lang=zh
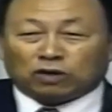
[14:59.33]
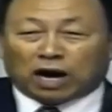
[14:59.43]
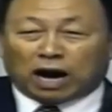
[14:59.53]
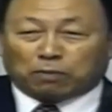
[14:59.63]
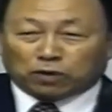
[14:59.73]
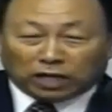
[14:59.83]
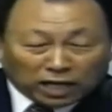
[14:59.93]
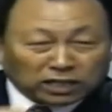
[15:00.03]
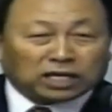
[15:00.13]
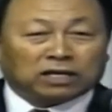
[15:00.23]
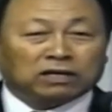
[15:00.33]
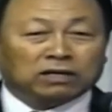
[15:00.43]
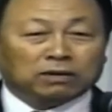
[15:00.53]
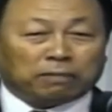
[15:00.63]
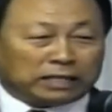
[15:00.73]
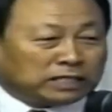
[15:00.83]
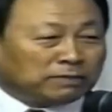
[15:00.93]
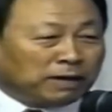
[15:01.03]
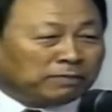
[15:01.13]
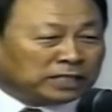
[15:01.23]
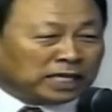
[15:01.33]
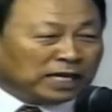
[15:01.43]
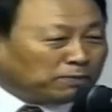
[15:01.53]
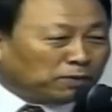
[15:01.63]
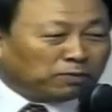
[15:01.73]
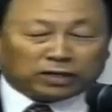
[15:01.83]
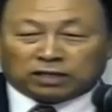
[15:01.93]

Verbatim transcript: 这个顺序大家是明白的吧？